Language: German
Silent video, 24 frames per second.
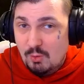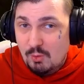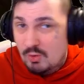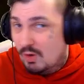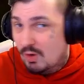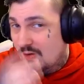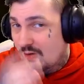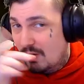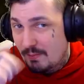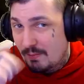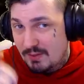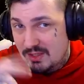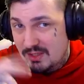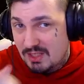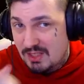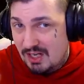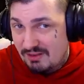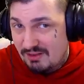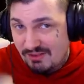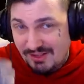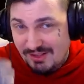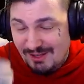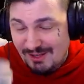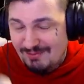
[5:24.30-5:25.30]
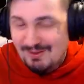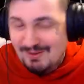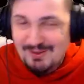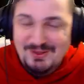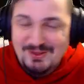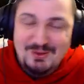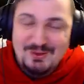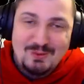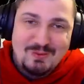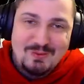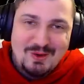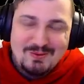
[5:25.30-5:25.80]
Oder ob ihr es geil fand, einfach einen
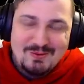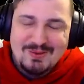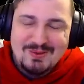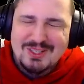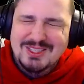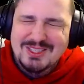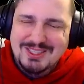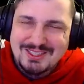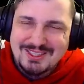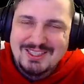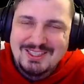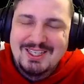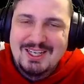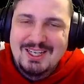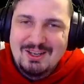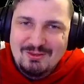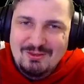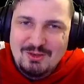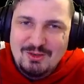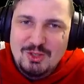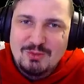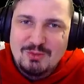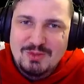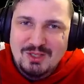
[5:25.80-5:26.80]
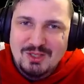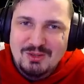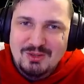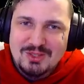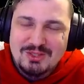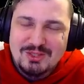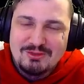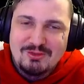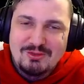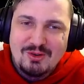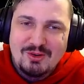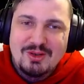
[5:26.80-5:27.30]
Daumen lassen. Würde ich mich auch so
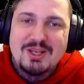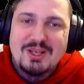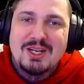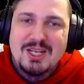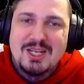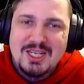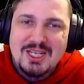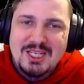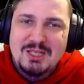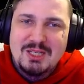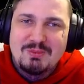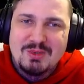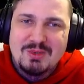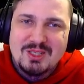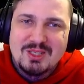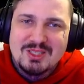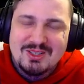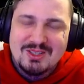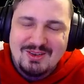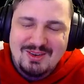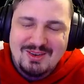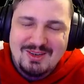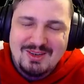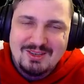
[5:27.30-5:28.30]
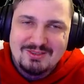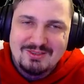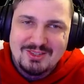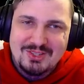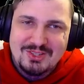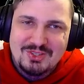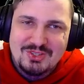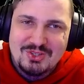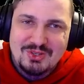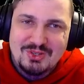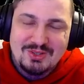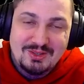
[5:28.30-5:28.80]
freuen. Ich bin es, euer
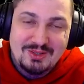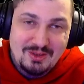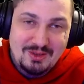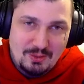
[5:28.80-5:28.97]
John.